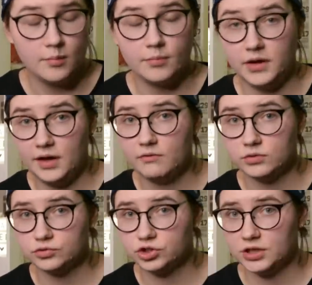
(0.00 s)
Мне
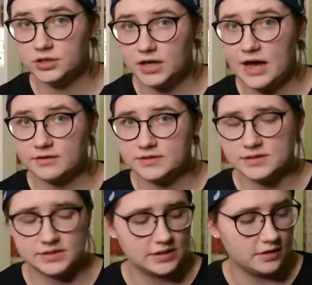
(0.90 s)
вот уже нравится
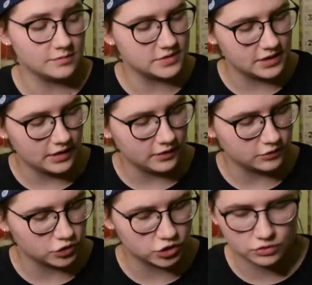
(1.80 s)
на самом деле
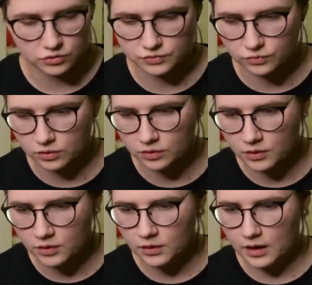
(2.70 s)
то, что звук
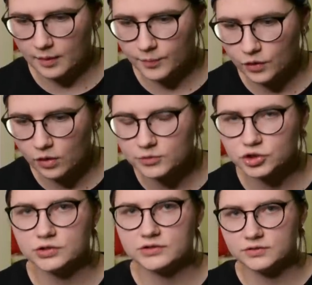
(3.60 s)
объемный,
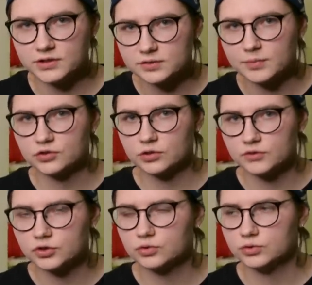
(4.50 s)
что есть вот эти
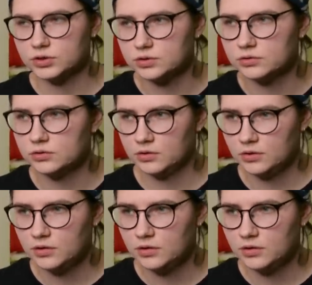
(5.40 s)
басовые струны.